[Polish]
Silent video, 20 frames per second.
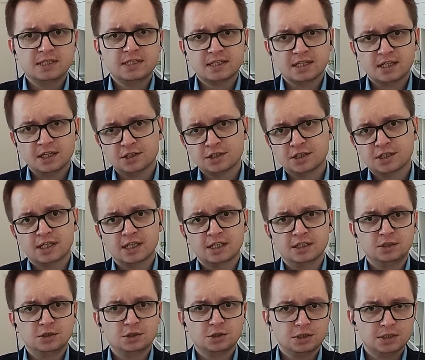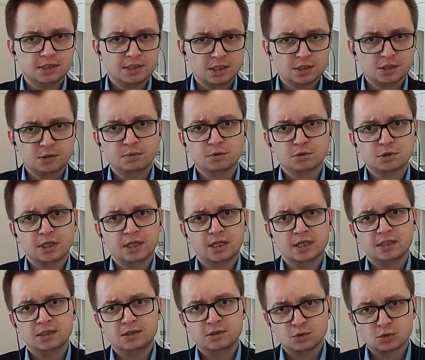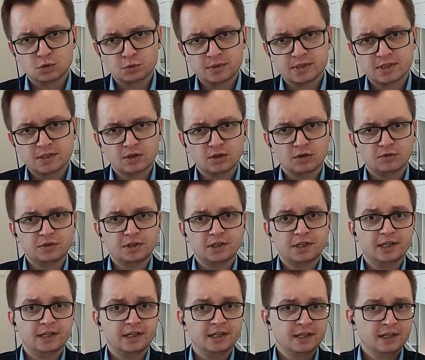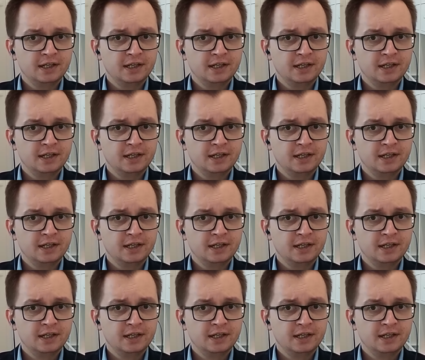straży granicznej, straży pożarnej, służby zdrowia.